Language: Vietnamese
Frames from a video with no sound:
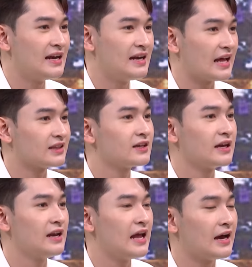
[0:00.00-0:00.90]
là tức
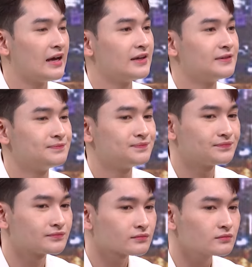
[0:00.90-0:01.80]
nghĩa là
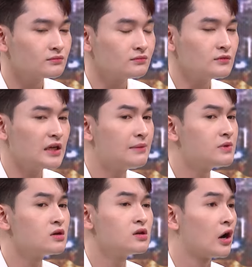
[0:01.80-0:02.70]
em
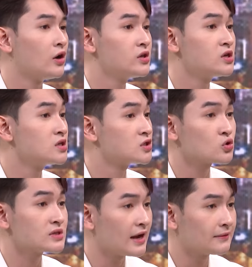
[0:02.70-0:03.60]
chưa giỏi chưa
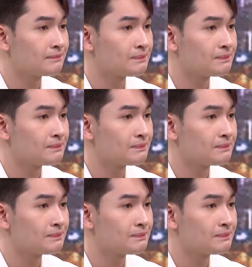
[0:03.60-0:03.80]
xuất sắc